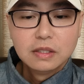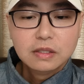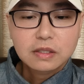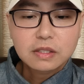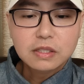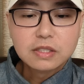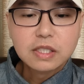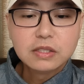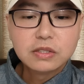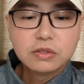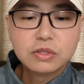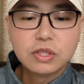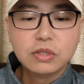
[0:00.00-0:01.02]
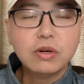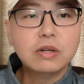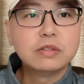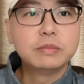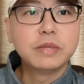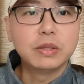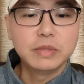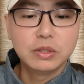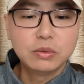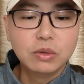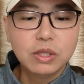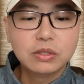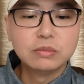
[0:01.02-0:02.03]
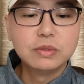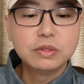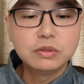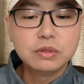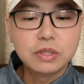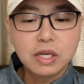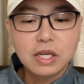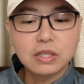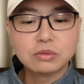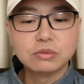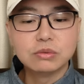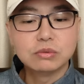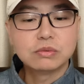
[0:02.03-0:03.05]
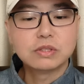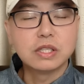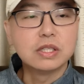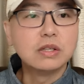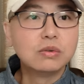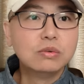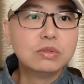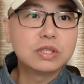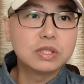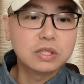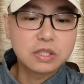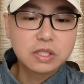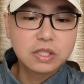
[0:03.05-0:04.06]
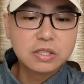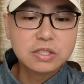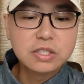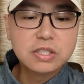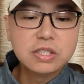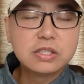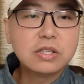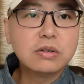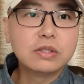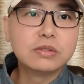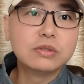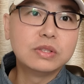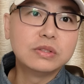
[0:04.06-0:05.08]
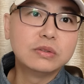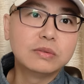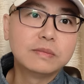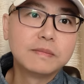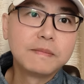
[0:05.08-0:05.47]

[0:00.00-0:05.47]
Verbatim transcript: 那当前情况就表明，古板同盟军的蜡树整个攻势是一个精心策划的军事行动，